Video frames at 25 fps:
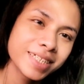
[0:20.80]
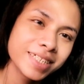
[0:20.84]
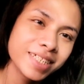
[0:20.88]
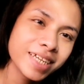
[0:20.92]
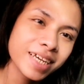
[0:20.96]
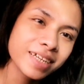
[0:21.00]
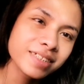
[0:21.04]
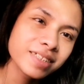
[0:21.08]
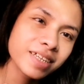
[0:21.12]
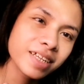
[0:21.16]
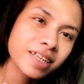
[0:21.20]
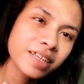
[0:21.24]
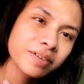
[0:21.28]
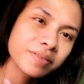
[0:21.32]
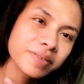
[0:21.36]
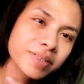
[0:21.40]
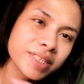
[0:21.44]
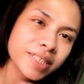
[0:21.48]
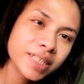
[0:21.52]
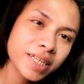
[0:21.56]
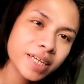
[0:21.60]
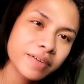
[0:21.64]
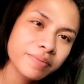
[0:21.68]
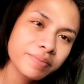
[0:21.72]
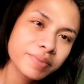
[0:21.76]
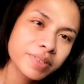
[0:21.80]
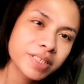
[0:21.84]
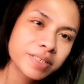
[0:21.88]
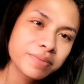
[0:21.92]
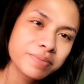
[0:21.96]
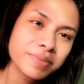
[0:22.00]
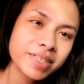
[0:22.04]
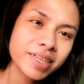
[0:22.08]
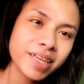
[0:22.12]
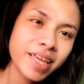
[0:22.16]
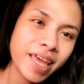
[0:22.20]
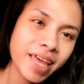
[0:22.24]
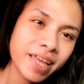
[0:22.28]
Yes, hello, what's up? It's
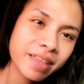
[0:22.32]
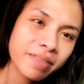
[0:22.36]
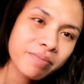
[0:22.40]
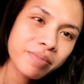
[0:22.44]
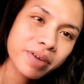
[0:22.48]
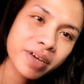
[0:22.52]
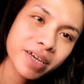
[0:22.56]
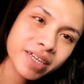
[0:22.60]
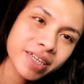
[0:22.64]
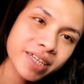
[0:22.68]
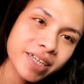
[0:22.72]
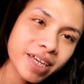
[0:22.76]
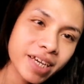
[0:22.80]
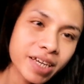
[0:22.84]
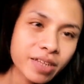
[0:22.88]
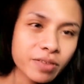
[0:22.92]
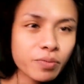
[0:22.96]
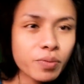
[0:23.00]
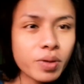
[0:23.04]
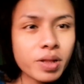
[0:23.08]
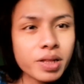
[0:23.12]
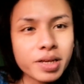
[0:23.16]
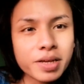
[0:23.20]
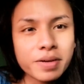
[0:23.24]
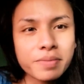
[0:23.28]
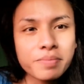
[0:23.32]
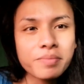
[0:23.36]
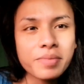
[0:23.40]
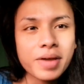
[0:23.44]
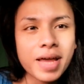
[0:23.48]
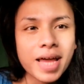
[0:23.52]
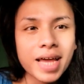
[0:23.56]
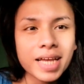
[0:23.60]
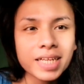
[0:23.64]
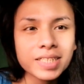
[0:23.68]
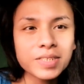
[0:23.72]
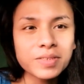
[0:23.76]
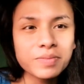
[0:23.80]
me again, Becky, and welcome
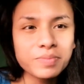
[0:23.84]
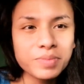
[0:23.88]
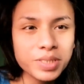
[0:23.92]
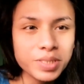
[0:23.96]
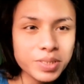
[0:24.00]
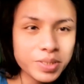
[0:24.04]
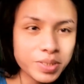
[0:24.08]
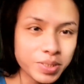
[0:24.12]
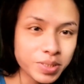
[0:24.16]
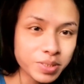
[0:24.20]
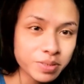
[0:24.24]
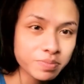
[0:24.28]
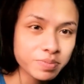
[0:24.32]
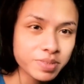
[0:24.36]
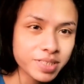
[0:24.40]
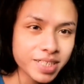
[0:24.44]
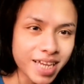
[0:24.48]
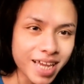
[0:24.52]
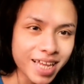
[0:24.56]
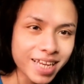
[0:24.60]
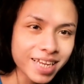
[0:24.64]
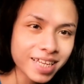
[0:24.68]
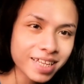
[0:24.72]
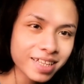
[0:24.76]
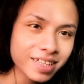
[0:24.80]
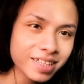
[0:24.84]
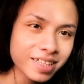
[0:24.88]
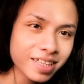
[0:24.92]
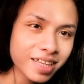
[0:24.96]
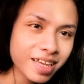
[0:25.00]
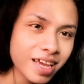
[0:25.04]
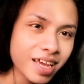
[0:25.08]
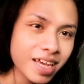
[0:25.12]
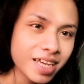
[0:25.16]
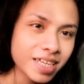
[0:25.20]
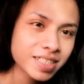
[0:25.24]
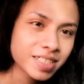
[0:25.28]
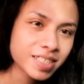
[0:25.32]
back to my YouTube channel.
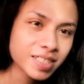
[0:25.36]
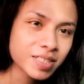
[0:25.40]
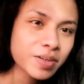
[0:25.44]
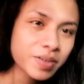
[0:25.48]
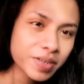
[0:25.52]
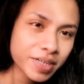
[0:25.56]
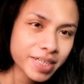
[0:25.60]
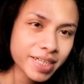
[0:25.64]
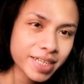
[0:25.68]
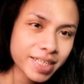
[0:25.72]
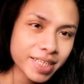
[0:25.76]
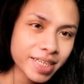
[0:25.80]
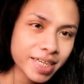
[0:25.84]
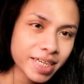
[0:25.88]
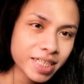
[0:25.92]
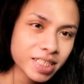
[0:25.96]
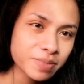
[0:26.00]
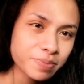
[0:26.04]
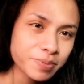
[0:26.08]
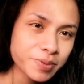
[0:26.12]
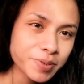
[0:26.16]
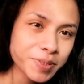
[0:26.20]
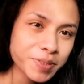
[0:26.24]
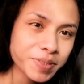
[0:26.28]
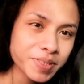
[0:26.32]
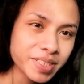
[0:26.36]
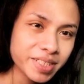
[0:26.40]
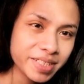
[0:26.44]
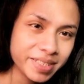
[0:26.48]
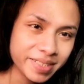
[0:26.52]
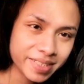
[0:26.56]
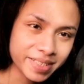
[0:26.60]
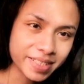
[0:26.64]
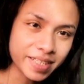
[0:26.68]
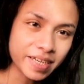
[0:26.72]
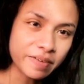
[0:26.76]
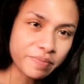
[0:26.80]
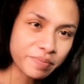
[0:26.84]
So, ayun guys, for
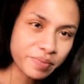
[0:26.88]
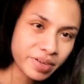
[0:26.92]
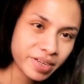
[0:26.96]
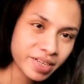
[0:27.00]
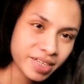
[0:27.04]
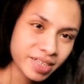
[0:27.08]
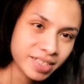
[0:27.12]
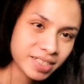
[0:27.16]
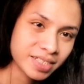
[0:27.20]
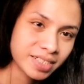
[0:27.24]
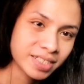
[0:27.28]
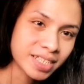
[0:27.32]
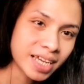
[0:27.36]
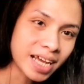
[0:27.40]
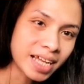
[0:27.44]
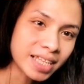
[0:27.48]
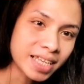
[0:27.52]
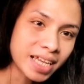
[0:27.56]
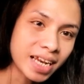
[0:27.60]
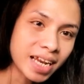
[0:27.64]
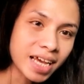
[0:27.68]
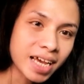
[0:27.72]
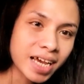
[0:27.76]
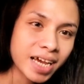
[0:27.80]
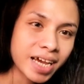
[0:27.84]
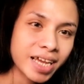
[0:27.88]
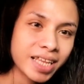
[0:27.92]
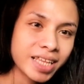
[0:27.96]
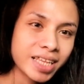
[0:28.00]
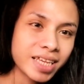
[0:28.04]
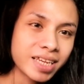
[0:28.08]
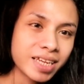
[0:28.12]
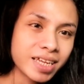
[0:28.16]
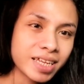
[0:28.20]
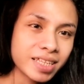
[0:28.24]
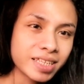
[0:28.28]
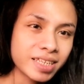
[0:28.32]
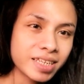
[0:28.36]
today's topic is tatalakayin
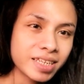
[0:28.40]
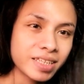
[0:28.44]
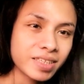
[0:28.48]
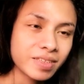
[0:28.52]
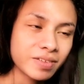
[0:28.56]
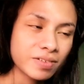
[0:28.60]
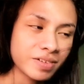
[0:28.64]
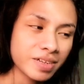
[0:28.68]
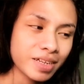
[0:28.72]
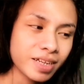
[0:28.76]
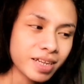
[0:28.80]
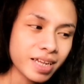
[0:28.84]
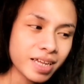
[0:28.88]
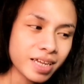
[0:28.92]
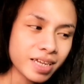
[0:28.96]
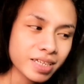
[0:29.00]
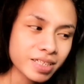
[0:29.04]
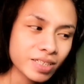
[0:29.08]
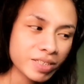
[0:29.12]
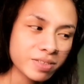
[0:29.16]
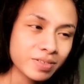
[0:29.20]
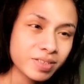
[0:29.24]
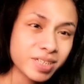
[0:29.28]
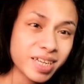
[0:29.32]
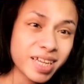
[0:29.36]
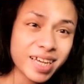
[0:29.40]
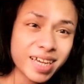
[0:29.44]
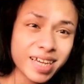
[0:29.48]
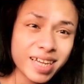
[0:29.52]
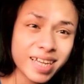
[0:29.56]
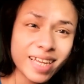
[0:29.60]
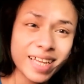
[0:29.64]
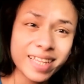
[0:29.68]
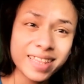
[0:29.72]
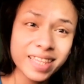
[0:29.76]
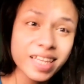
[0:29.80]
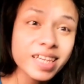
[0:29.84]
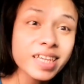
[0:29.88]
na natin itong lalaki no, na
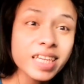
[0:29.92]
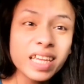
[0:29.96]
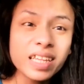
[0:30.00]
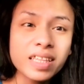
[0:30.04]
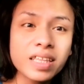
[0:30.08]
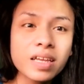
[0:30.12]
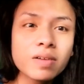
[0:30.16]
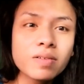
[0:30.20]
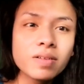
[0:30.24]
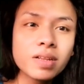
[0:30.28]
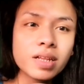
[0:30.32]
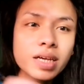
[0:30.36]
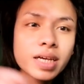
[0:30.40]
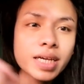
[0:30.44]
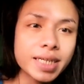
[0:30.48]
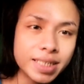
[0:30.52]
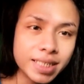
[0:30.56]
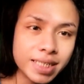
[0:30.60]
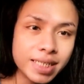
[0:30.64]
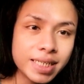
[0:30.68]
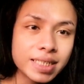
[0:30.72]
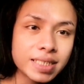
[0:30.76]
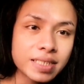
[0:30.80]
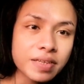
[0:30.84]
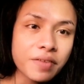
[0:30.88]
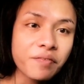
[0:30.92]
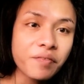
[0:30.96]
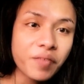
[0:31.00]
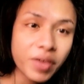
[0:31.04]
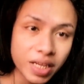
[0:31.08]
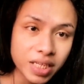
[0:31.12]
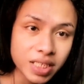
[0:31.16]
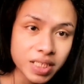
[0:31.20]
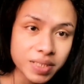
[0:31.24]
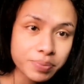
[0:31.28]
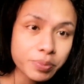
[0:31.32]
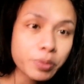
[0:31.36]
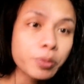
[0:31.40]
nakita ko lang kanina sa
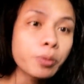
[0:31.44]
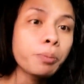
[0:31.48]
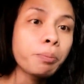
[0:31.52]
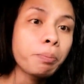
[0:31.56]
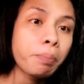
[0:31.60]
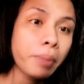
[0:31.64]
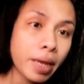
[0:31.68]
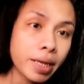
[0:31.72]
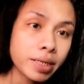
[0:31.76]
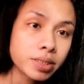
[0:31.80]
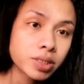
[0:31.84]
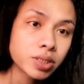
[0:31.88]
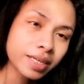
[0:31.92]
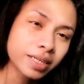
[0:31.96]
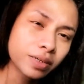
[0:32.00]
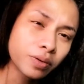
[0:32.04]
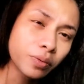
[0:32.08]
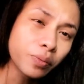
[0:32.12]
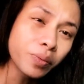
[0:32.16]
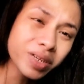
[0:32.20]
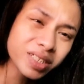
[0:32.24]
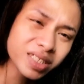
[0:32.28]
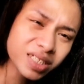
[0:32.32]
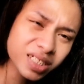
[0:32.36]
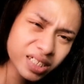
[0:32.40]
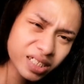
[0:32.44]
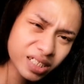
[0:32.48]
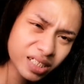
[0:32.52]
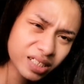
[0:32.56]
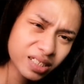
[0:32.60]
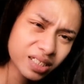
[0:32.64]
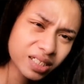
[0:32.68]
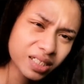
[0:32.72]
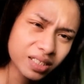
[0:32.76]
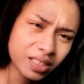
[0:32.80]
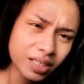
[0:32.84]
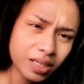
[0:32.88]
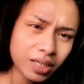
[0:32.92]
Facebook page, which
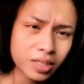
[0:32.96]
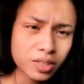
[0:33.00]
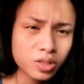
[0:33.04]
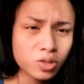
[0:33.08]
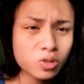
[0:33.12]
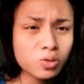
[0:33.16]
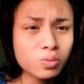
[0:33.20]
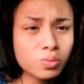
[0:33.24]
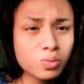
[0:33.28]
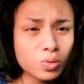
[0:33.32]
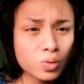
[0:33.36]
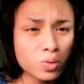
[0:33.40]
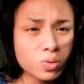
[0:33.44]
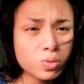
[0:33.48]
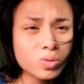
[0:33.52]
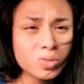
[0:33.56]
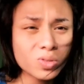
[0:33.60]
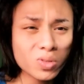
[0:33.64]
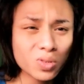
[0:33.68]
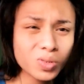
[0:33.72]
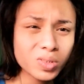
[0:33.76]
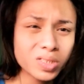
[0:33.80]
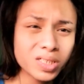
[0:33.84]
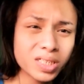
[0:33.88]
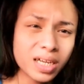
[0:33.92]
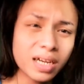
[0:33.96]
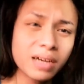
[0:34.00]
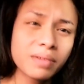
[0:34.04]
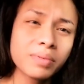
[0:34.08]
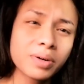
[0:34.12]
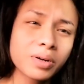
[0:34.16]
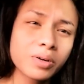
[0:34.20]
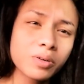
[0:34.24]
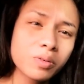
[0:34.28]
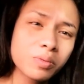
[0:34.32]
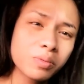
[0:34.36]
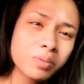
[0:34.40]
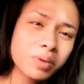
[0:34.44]
is uh, tumutugtog siya
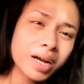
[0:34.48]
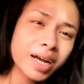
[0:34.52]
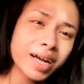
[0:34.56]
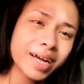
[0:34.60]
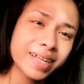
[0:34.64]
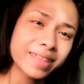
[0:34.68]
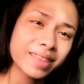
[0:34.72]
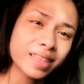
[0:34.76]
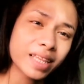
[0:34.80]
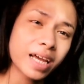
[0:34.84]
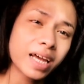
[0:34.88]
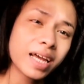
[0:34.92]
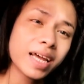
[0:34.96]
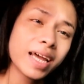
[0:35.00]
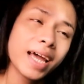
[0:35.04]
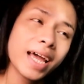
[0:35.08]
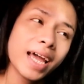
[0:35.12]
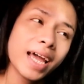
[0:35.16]
habang kumakanta